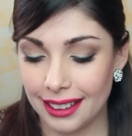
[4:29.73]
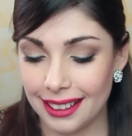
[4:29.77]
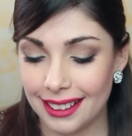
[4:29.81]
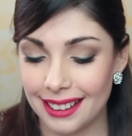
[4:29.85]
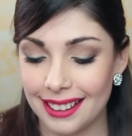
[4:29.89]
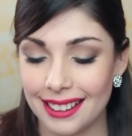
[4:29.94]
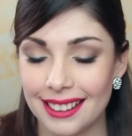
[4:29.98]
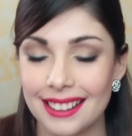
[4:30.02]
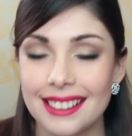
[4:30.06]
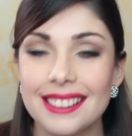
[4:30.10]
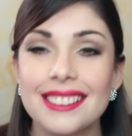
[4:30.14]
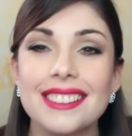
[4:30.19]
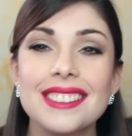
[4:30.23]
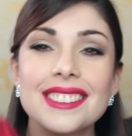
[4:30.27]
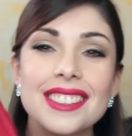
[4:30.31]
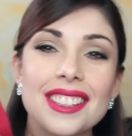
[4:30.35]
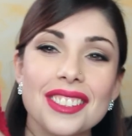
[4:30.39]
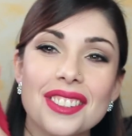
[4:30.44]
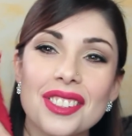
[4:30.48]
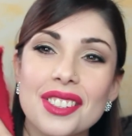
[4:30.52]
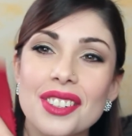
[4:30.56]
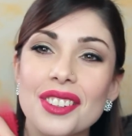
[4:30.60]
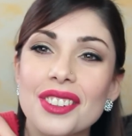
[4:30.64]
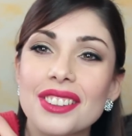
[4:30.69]
eh, e non lo
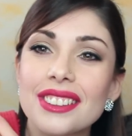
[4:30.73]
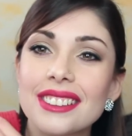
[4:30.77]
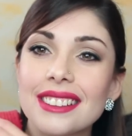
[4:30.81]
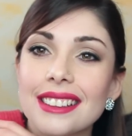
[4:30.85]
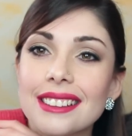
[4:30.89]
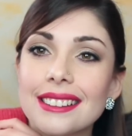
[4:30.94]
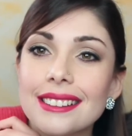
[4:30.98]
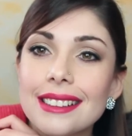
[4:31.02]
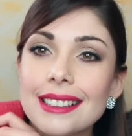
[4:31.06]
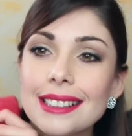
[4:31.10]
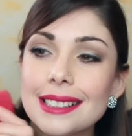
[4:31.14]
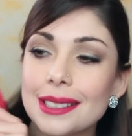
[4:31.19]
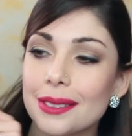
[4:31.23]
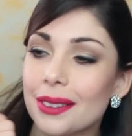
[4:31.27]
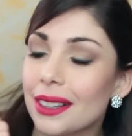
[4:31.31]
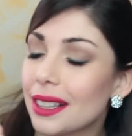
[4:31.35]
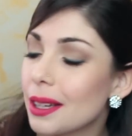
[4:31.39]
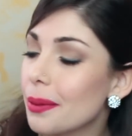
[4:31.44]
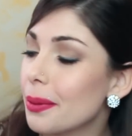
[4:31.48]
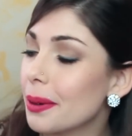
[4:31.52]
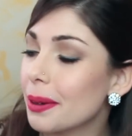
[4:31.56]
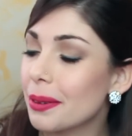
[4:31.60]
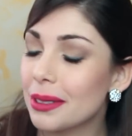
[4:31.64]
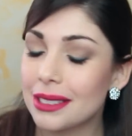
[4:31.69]
so, sono contentissima
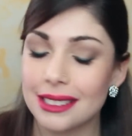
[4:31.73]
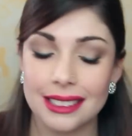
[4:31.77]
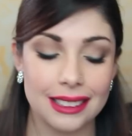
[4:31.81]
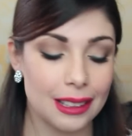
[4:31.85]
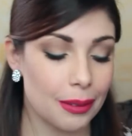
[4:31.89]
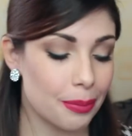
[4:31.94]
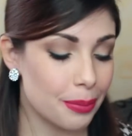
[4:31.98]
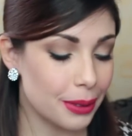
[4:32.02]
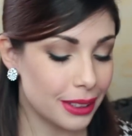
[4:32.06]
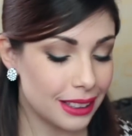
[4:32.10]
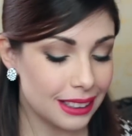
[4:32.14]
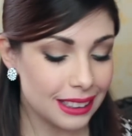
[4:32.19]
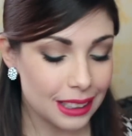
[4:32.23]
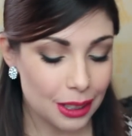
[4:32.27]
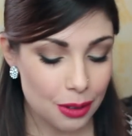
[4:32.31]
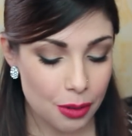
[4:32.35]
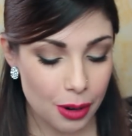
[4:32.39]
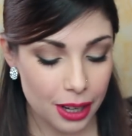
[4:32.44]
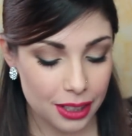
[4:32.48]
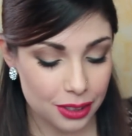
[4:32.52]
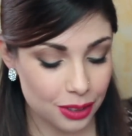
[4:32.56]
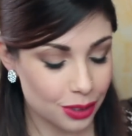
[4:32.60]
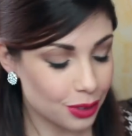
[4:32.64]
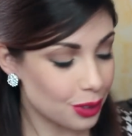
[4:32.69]
anche per questi tappetini
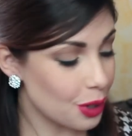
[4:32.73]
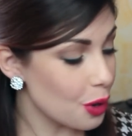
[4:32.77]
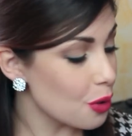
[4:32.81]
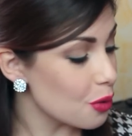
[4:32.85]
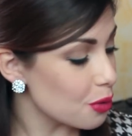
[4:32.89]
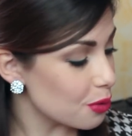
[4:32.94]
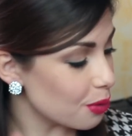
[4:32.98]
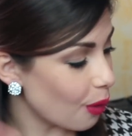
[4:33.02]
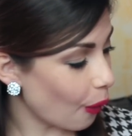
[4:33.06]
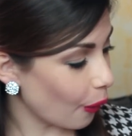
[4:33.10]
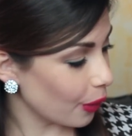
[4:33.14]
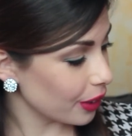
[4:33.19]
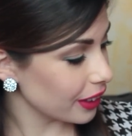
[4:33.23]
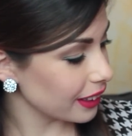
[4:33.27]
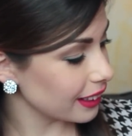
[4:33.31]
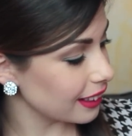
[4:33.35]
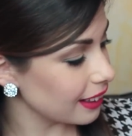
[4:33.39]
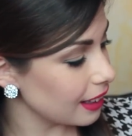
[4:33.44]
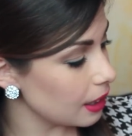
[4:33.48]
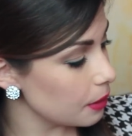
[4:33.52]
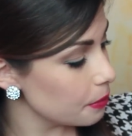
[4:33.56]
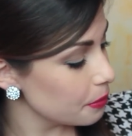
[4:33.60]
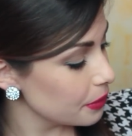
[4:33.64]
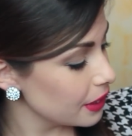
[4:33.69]
qua, sono
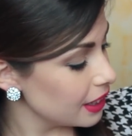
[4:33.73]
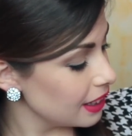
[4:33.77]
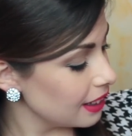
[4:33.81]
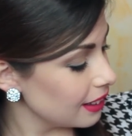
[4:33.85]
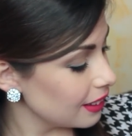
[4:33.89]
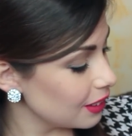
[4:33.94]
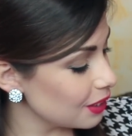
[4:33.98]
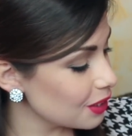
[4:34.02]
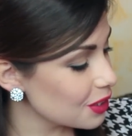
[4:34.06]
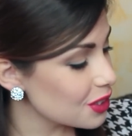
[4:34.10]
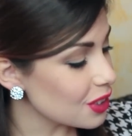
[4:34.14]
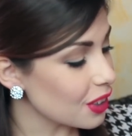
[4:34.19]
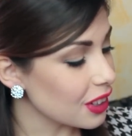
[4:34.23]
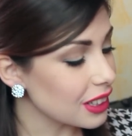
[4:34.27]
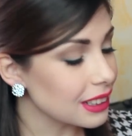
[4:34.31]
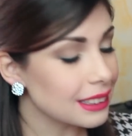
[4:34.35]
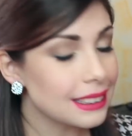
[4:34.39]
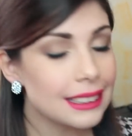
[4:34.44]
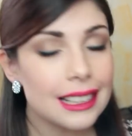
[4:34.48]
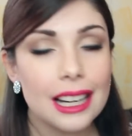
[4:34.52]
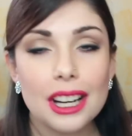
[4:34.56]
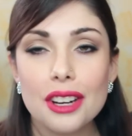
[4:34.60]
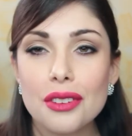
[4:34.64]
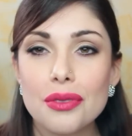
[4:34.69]
euforica, non so,
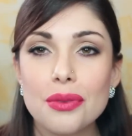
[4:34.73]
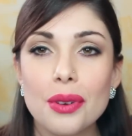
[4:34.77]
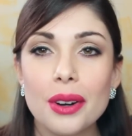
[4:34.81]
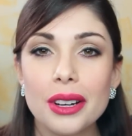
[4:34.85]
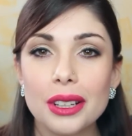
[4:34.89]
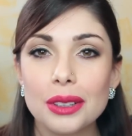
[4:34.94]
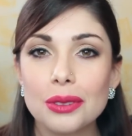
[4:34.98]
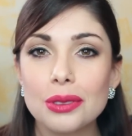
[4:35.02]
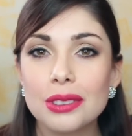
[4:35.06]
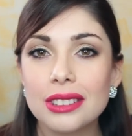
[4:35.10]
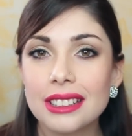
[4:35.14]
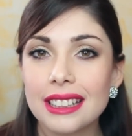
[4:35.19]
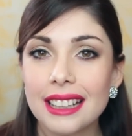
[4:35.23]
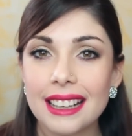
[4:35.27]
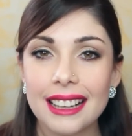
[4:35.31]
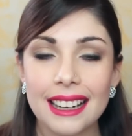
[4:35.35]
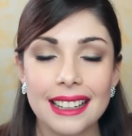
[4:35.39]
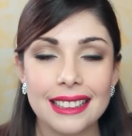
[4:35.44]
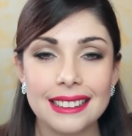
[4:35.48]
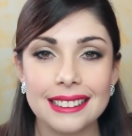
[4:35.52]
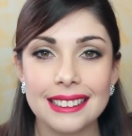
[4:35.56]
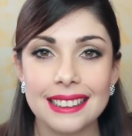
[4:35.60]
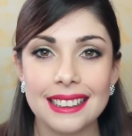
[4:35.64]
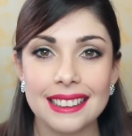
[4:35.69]
ritirare fuori tutti i regali
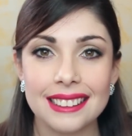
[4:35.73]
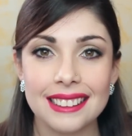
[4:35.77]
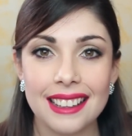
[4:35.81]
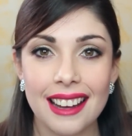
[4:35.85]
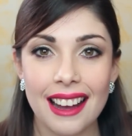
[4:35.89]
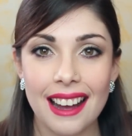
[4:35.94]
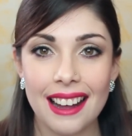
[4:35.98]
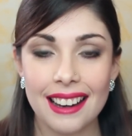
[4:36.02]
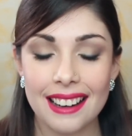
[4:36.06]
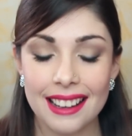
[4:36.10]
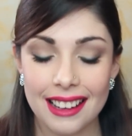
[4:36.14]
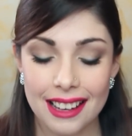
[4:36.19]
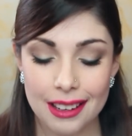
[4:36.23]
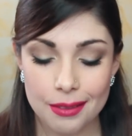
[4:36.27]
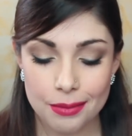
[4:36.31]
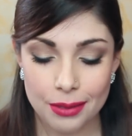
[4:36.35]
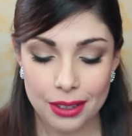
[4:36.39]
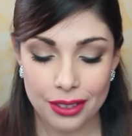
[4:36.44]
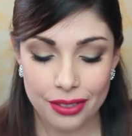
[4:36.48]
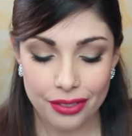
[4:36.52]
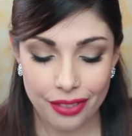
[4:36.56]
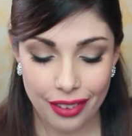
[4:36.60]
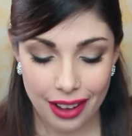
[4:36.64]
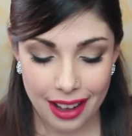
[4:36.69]
regali di Natale
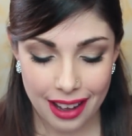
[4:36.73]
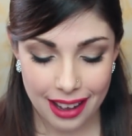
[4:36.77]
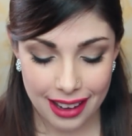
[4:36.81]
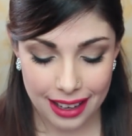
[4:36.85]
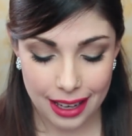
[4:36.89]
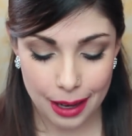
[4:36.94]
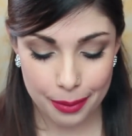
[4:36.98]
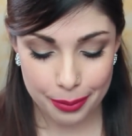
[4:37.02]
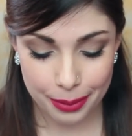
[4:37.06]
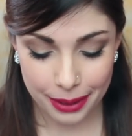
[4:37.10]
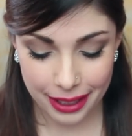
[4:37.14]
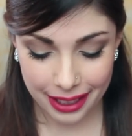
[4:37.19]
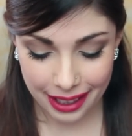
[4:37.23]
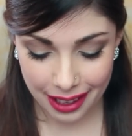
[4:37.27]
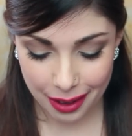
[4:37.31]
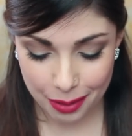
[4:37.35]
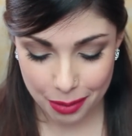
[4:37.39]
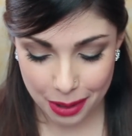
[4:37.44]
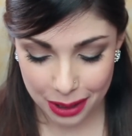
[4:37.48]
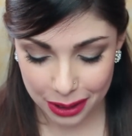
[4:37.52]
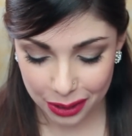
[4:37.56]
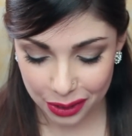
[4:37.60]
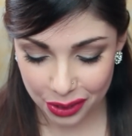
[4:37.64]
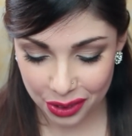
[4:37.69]
mi fa
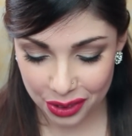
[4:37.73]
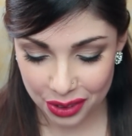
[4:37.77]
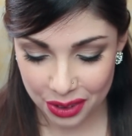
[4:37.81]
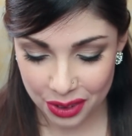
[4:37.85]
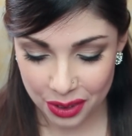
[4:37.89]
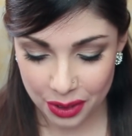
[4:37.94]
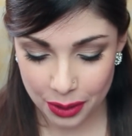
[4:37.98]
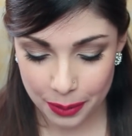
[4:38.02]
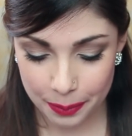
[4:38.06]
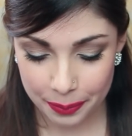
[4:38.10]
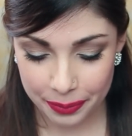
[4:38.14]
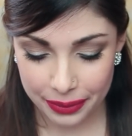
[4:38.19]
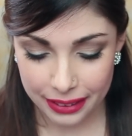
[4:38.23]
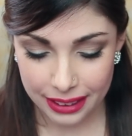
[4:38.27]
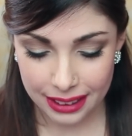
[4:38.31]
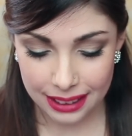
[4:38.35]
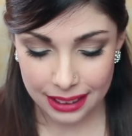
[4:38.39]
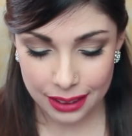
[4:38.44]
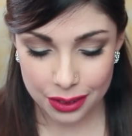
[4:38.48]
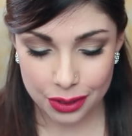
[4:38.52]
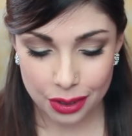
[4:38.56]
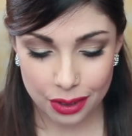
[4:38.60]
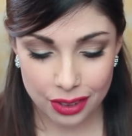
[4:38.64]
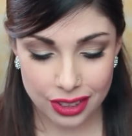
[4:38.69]
capire quanto
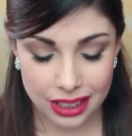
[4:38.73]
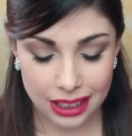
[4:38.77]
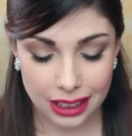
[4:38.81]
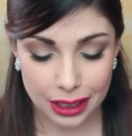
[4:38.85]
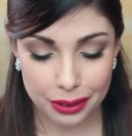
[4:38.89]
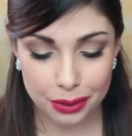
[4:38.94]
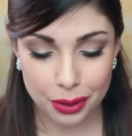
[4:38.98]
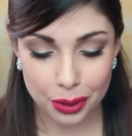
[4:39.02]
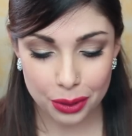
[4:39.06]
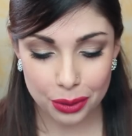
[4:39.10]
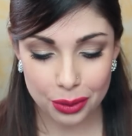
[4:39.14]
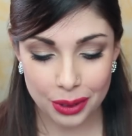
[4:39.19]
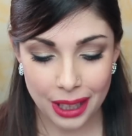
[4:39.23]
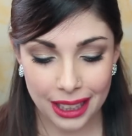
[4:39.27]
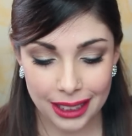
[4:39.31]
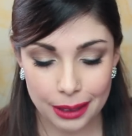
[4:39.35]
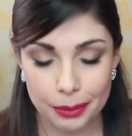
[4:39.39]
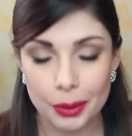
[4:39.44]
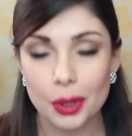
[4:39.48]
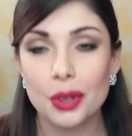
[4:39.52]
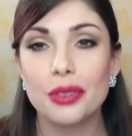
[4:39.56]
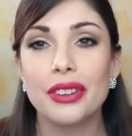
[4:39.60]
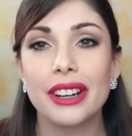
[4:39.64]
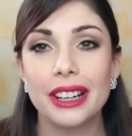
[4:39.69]
sono stata
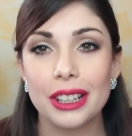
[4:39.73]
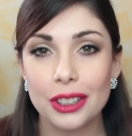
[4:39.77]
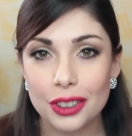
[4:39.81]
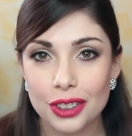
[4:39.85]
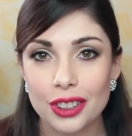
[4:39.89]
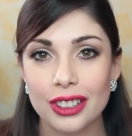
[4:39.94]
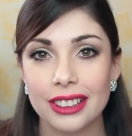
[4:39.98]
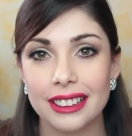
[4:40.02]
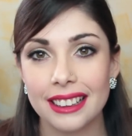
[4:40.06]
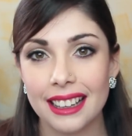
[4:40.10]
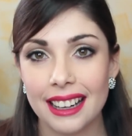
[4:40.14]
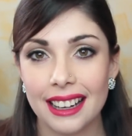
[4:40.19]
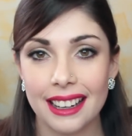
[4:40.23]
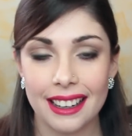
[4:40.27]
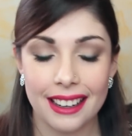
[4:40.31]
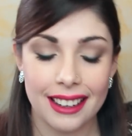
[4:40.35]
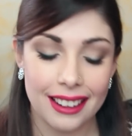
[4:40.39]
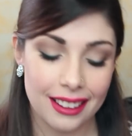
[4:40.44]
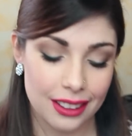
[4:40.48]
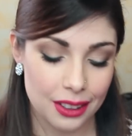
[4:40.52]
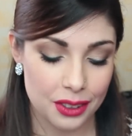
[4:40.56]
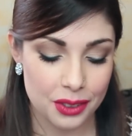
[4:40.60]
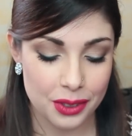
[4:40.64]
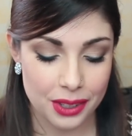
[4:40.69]
fortunata, me lo fa
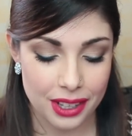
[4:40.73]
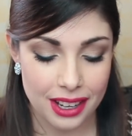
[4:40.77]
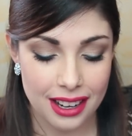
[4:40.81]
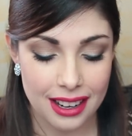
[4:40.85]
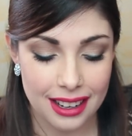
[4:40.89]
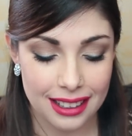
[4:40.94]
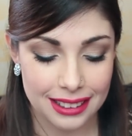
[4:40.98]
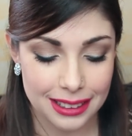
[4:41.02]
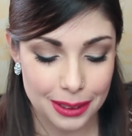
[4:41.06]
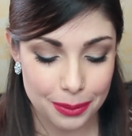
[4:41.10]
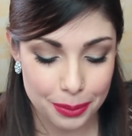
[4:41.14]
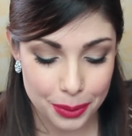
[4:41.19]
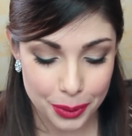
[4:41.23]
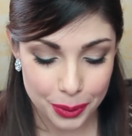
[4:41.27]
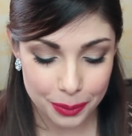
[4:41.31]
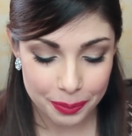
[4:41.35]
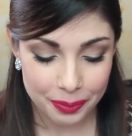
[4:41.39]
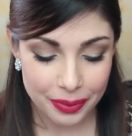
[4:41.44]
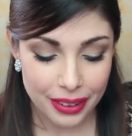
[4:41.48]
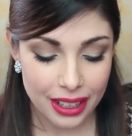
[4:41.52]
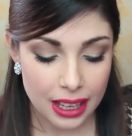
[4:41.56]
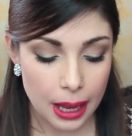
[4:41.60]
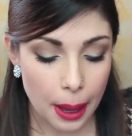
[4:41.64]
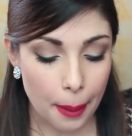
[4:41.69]
ricordare ancora di
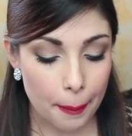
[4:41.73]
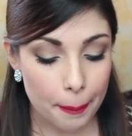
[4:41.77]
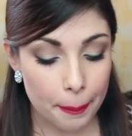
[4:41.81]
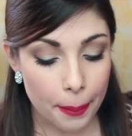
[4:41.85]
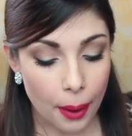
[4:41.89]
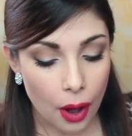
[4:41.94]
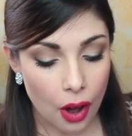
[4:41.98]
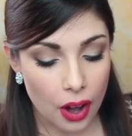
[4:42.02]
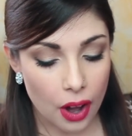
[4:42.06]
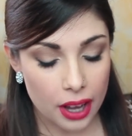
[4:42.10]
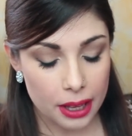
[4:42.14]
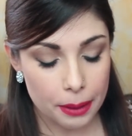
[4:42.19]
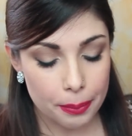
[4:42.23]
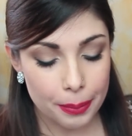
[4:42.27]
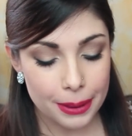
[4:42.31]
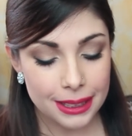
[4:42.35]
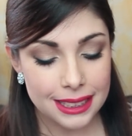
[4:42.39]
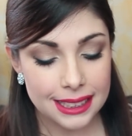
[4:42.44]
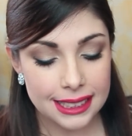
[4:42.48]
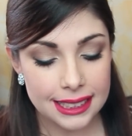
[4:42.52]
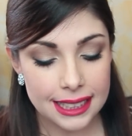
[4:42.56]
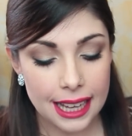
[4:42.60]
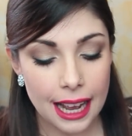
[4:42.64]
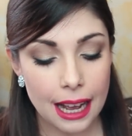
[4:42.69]
più. Poi
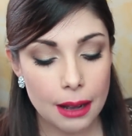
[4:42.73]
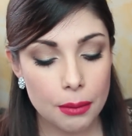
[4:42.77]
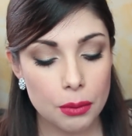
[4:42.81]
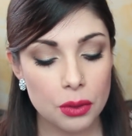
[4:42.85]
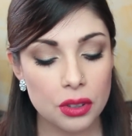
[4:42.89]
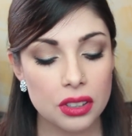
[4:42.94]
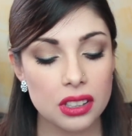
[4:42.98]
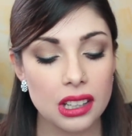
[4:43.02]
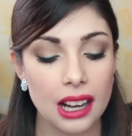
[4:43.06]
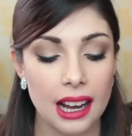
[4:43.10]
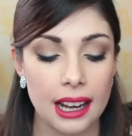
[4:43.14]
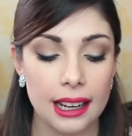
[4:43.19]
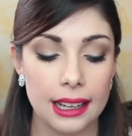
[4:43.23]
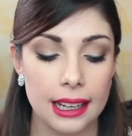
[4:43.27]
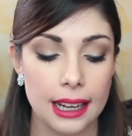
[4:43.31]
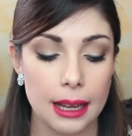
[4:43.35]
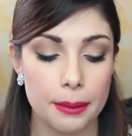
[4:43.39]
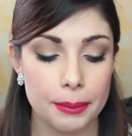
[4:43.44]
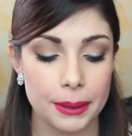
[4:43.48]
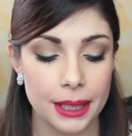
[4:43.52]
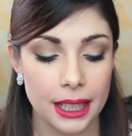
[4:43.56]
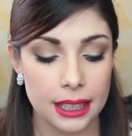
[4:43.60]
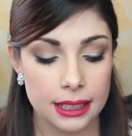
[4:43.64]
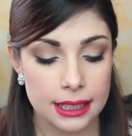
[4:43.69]
passiamo
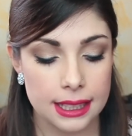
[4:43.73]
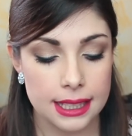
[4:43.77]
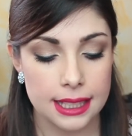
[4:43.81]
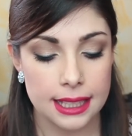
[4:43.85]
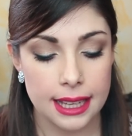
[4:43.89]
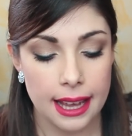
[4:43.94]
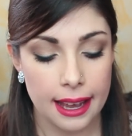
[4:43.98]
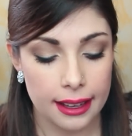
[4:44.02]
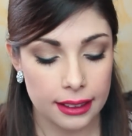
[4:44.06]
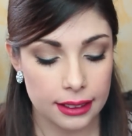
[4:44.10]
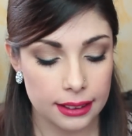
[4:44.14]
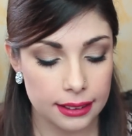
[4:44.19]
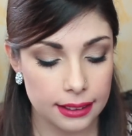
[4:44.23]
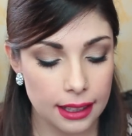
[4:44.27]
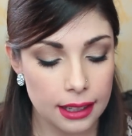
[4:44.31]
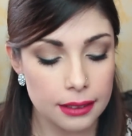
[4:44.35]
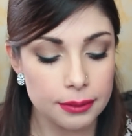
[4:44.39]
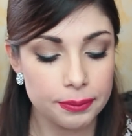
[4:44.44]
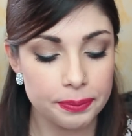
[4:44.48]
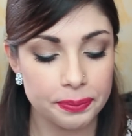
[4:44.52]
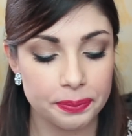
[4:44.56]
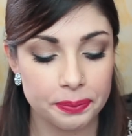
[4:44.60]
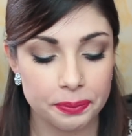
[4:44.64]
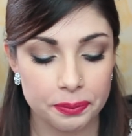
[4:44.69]
alla mia
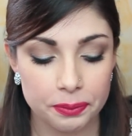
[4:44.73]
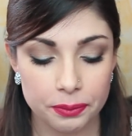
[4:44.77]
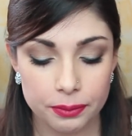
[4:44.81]
zietta